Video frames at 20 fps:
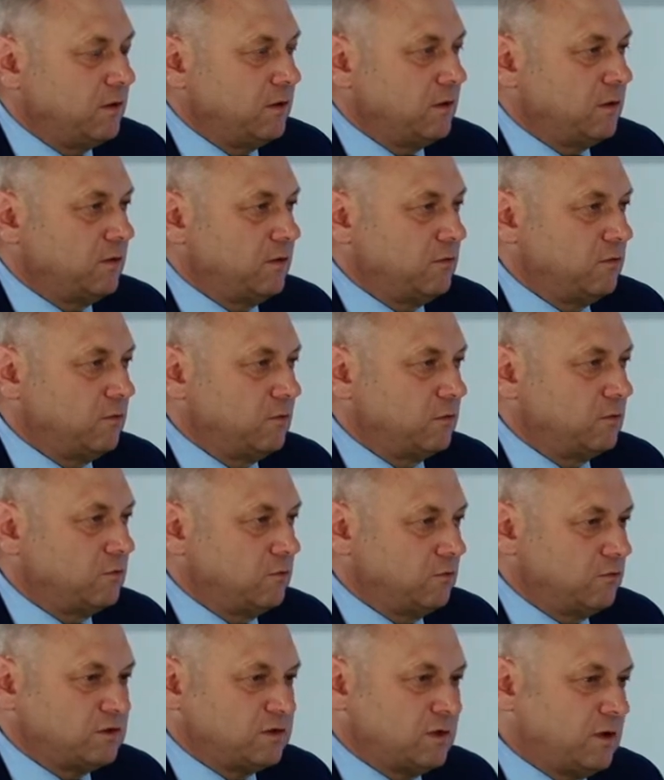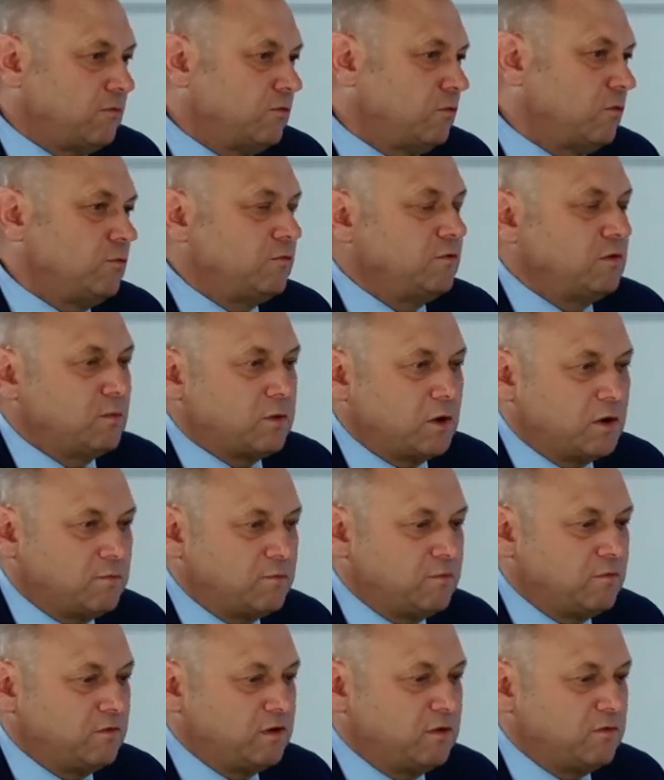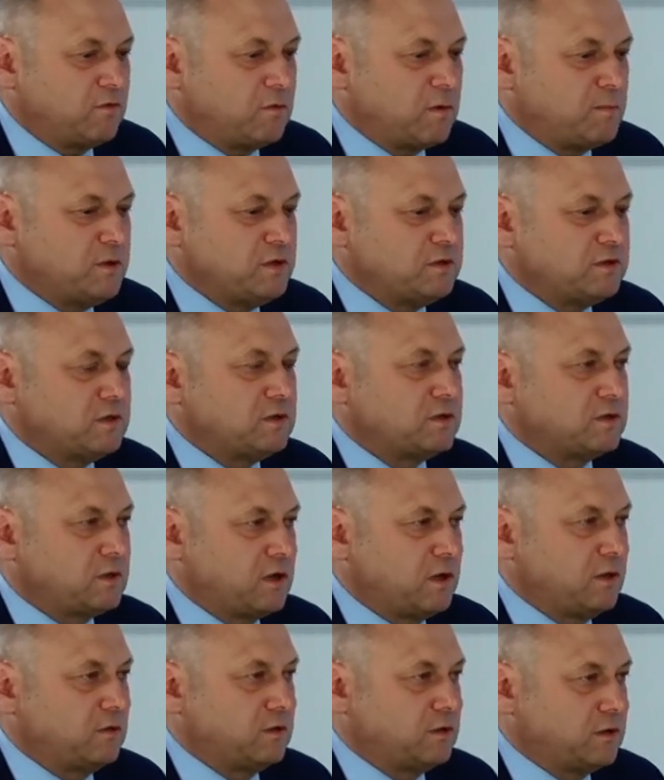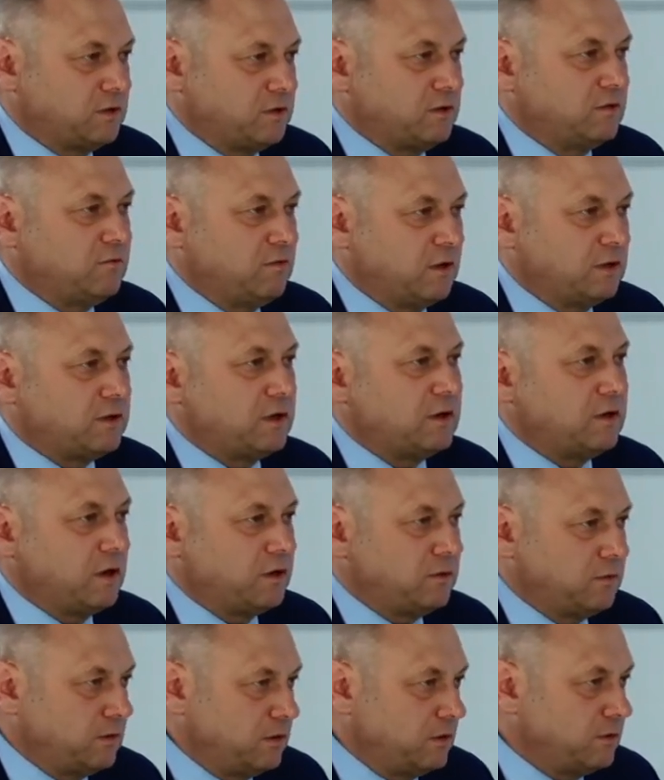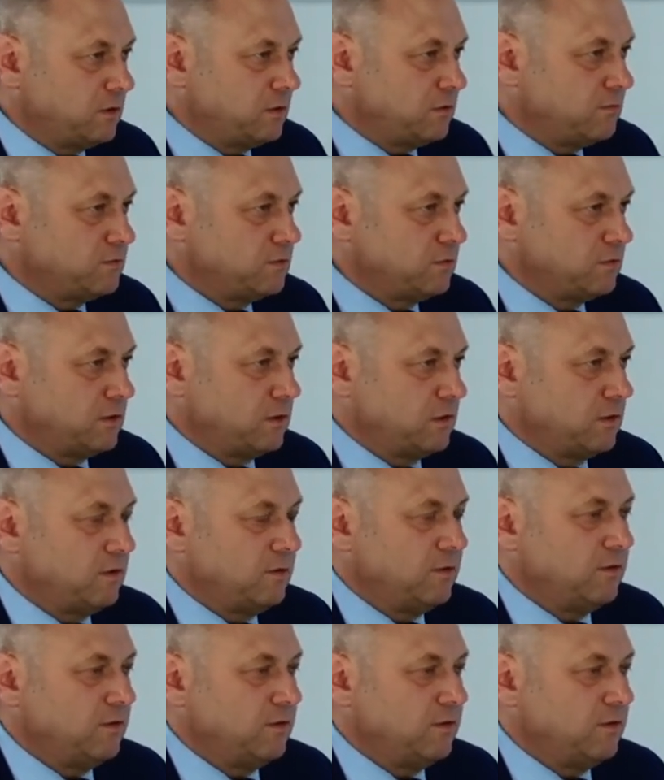Вот. Но ну, в основном в, европейских странах это два три контейнера все-таки.